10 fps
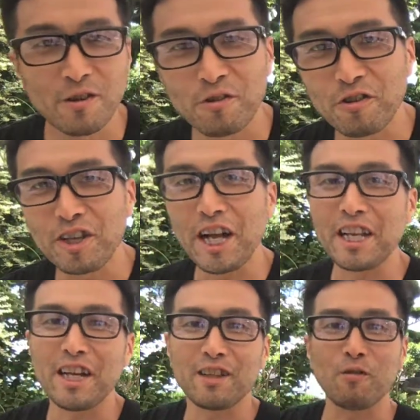て本当に
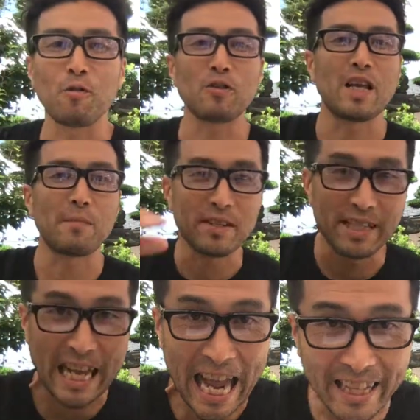ありがとうございま
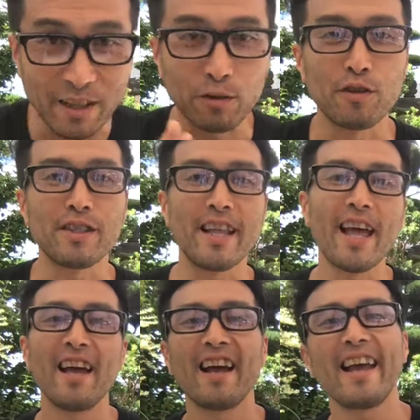す。イェイイェイってことです
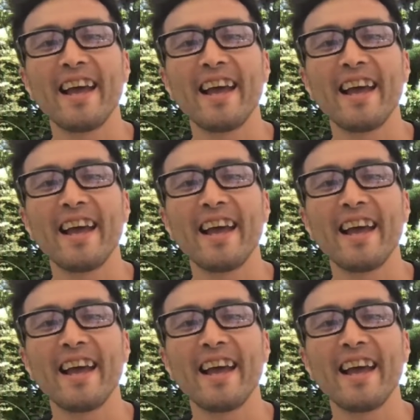ね。